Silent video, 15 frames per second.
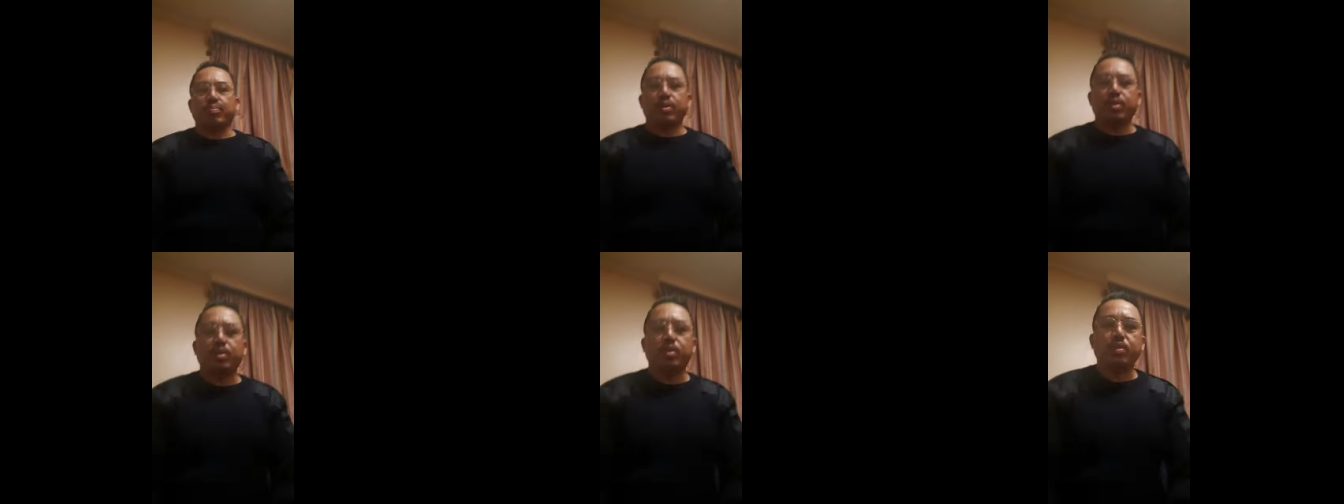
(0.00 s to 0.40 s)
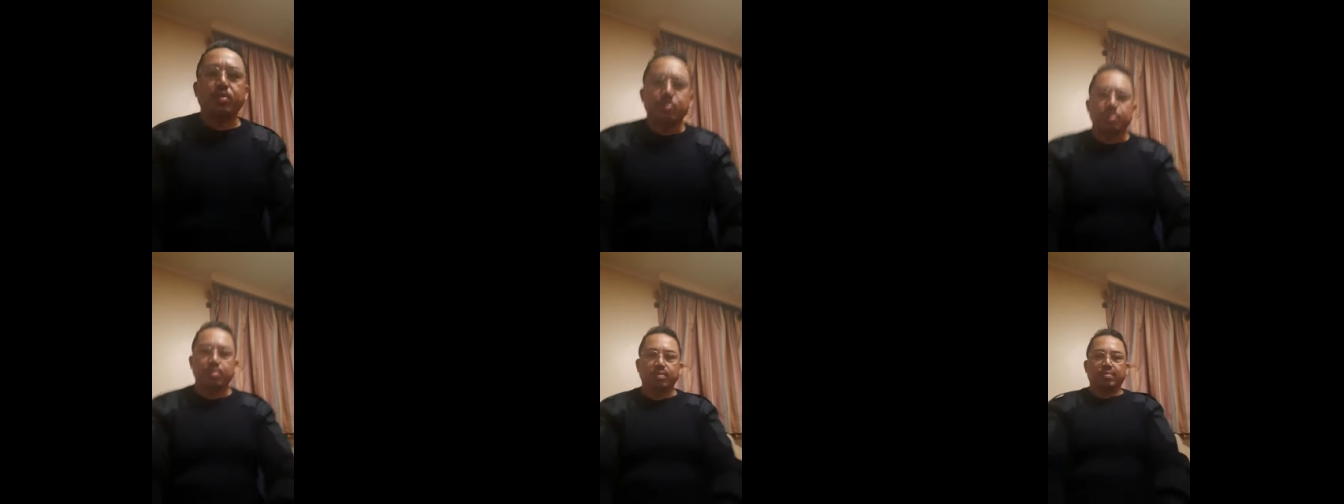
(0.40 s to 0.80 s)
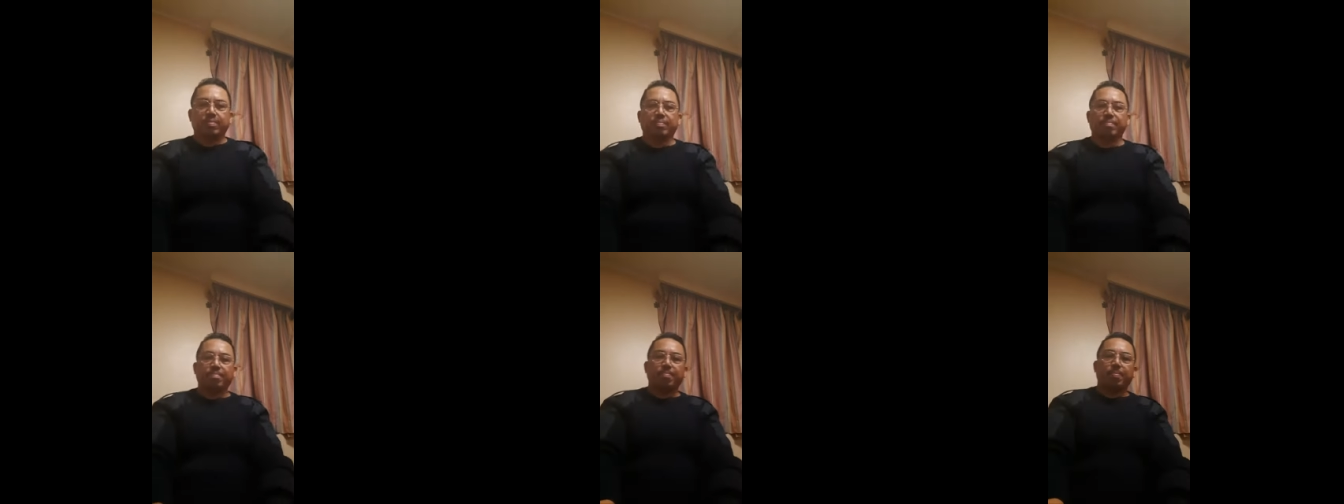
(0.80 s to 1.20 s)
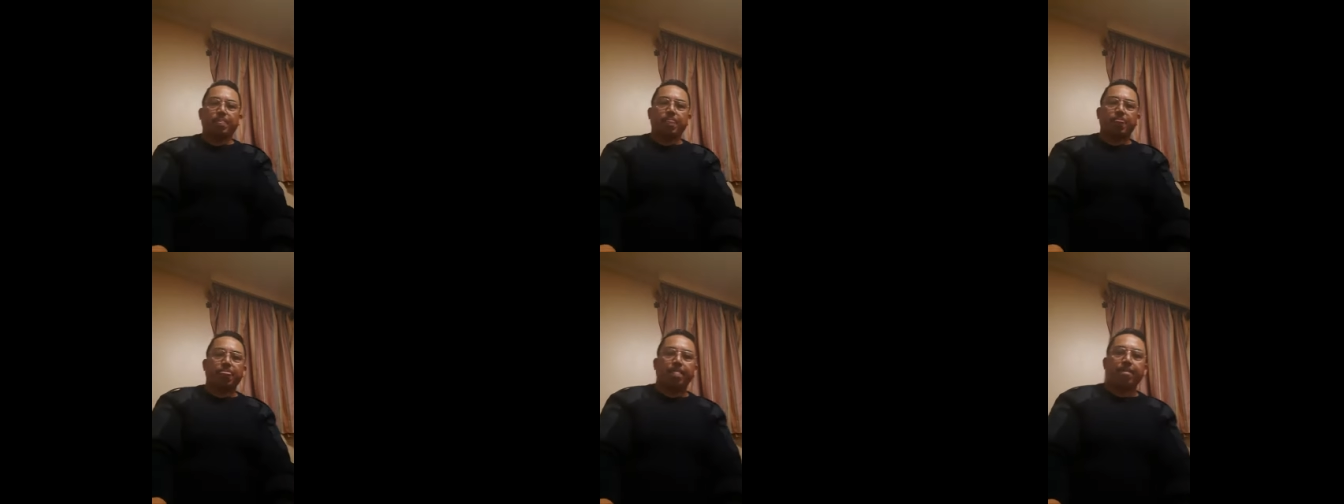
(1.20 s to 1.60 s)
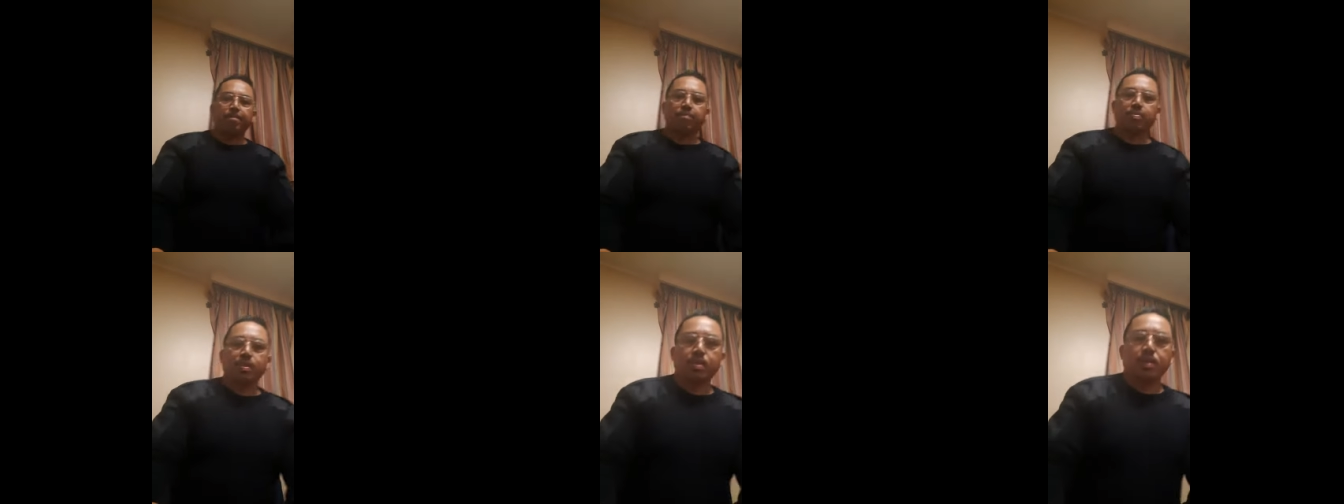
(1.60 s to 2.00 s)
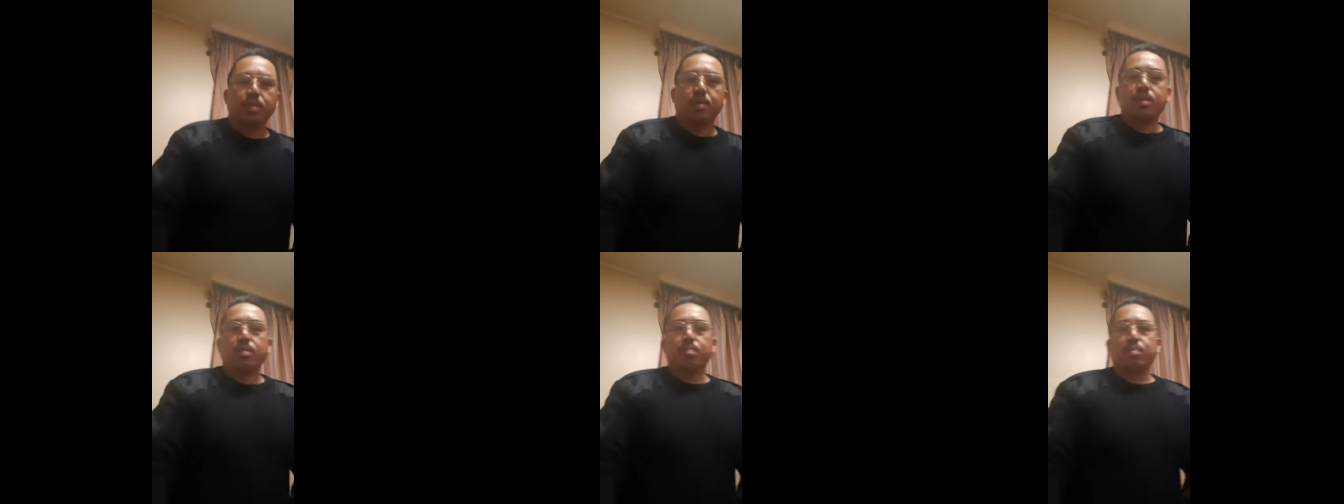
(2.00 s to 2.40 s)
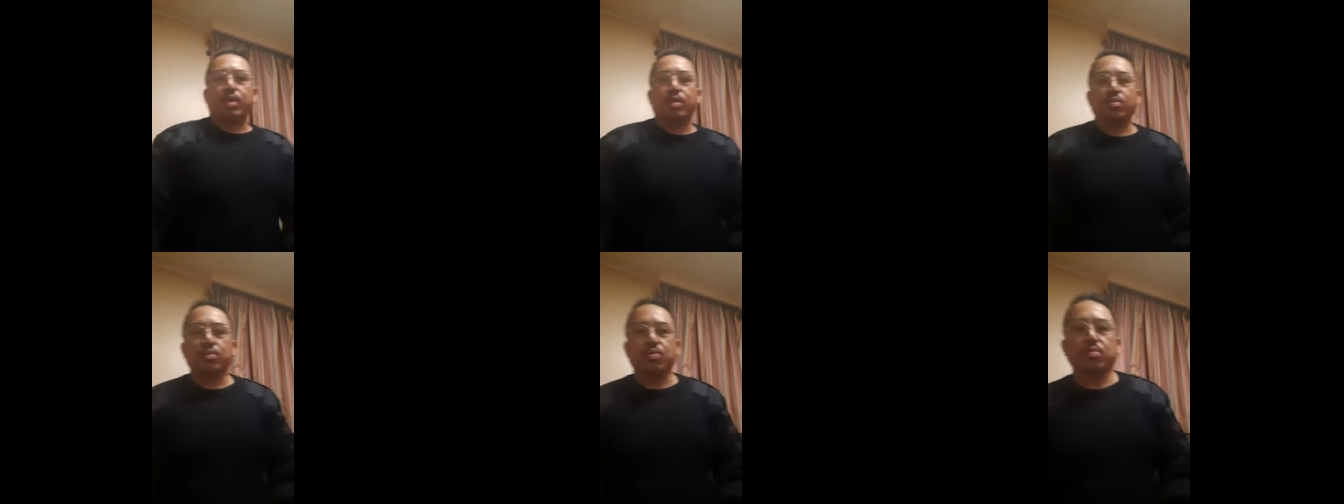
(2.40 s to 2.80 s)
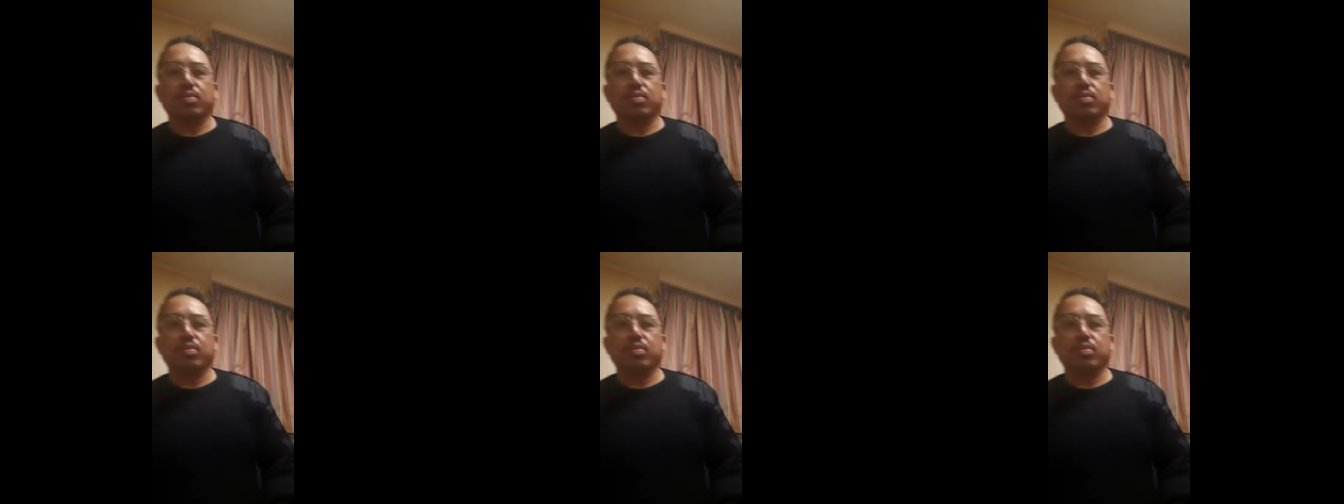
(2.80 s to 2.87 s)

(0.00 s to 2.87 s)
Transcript: Meron naman mga procedure na pwede niyong